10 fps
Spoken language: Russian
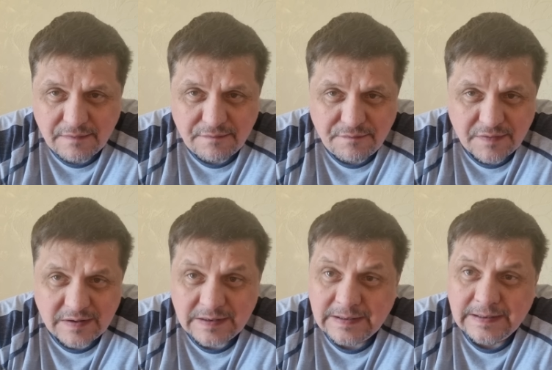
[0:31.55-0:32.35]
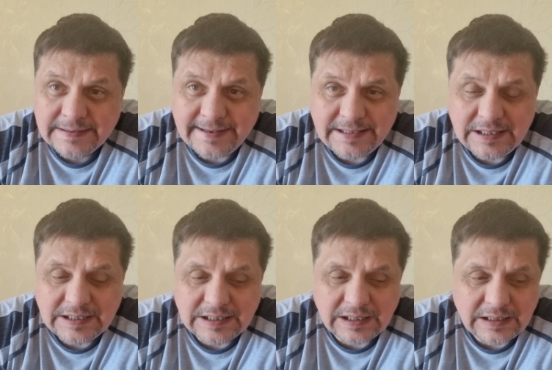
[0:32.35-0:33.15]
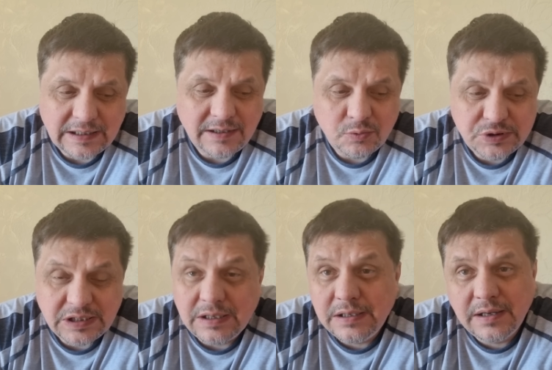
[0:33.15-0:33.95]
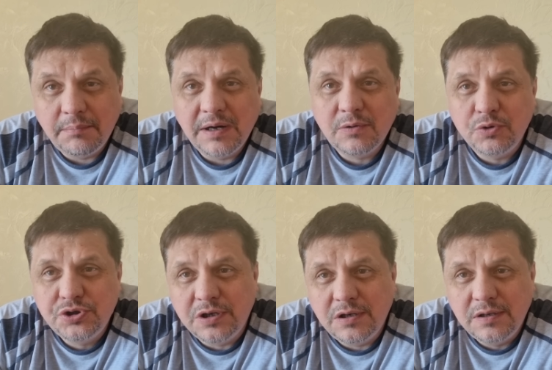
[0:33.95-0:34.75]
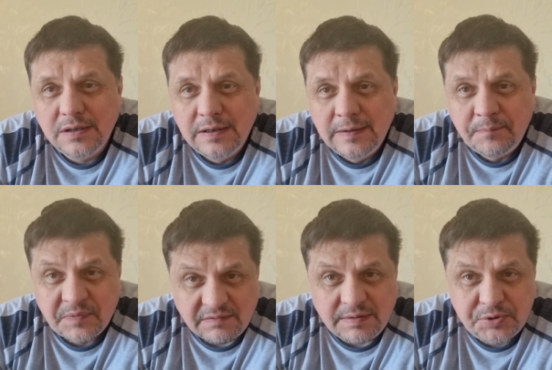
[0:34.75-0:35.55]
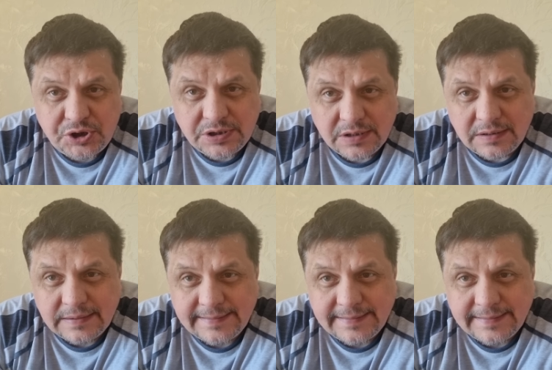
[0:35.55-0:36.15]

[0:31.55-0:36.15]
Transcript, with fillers: в каких-то иллюзиях и оморочках. Вообще,